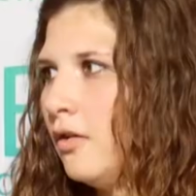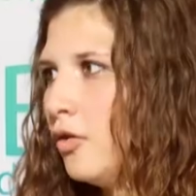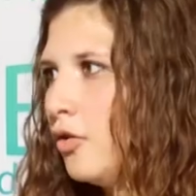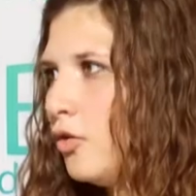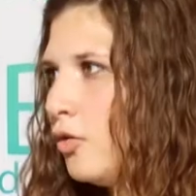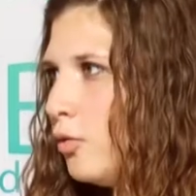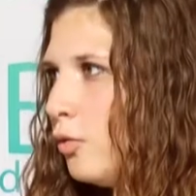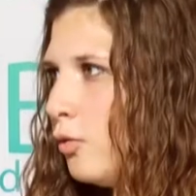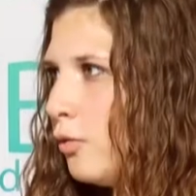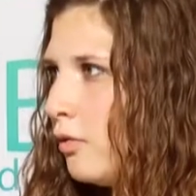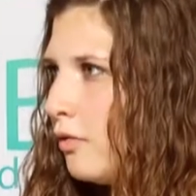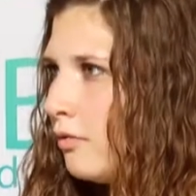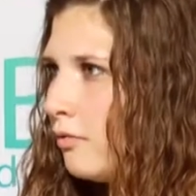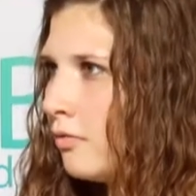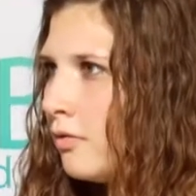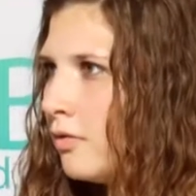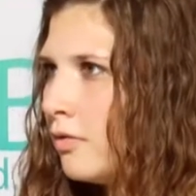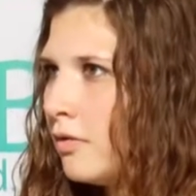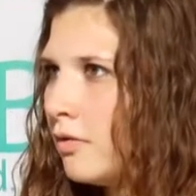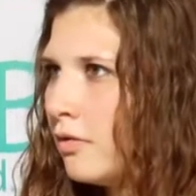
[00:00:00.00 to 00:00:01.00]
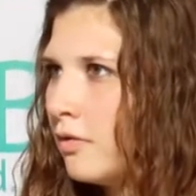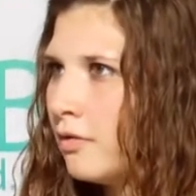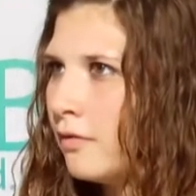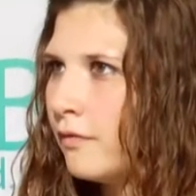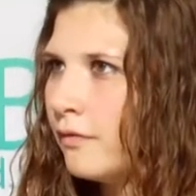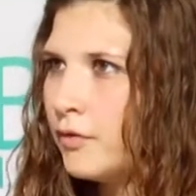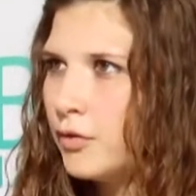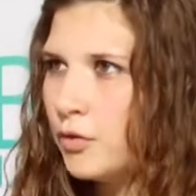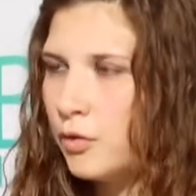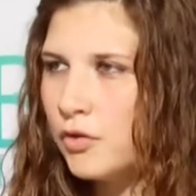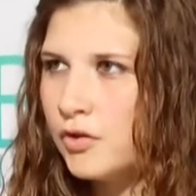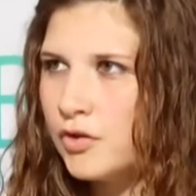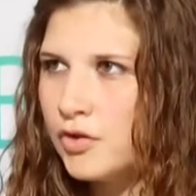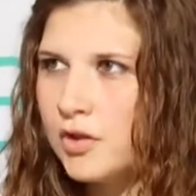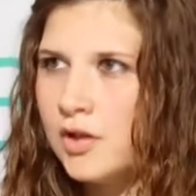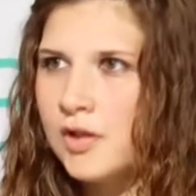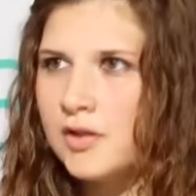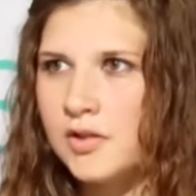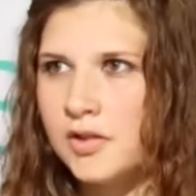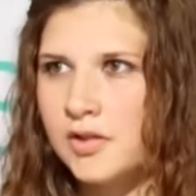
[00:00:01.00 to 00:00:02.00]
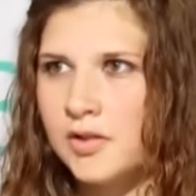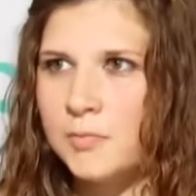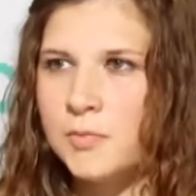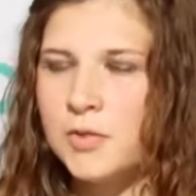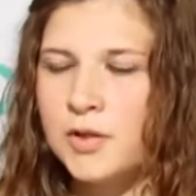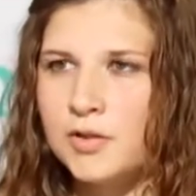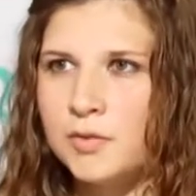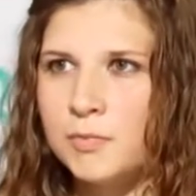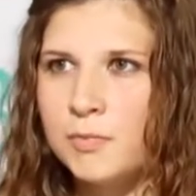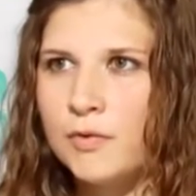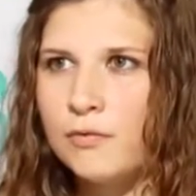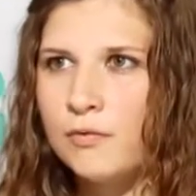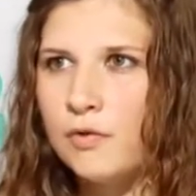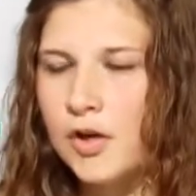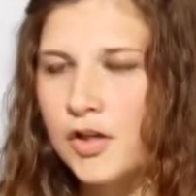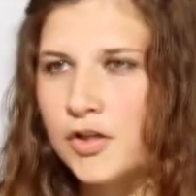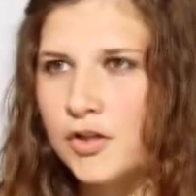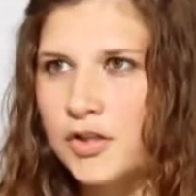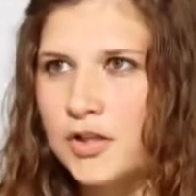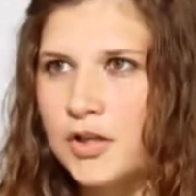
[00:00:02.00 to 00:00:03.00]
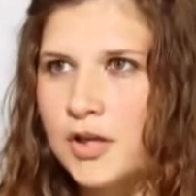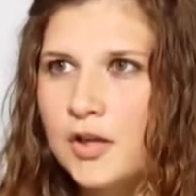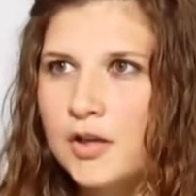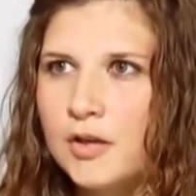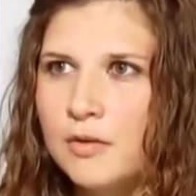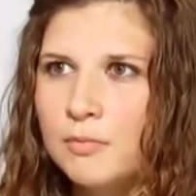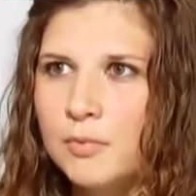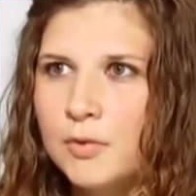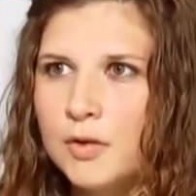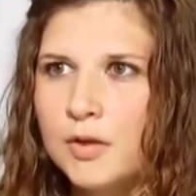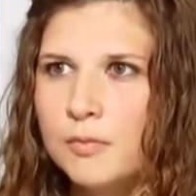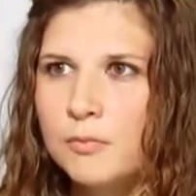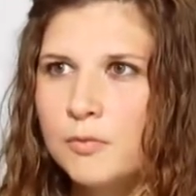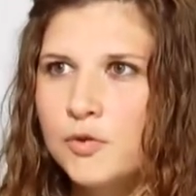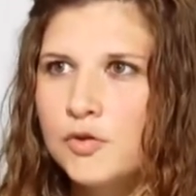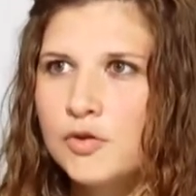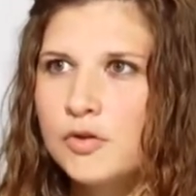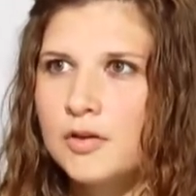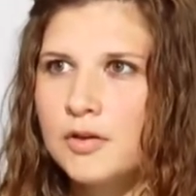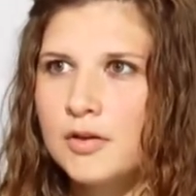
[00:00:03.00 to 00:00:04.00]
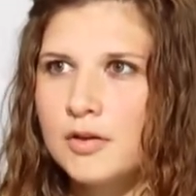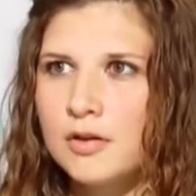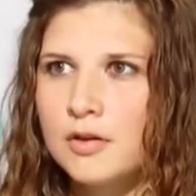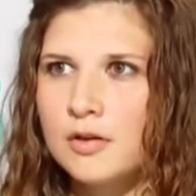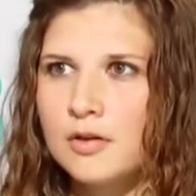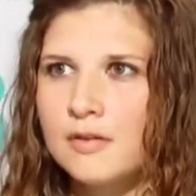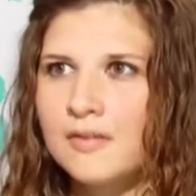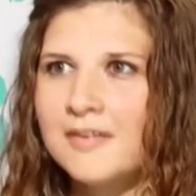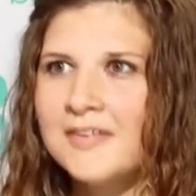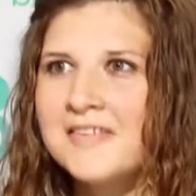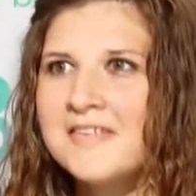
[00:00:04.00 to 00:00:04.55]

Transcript: Ну, все начиналось, на самом деле, с моего рождения, потому что,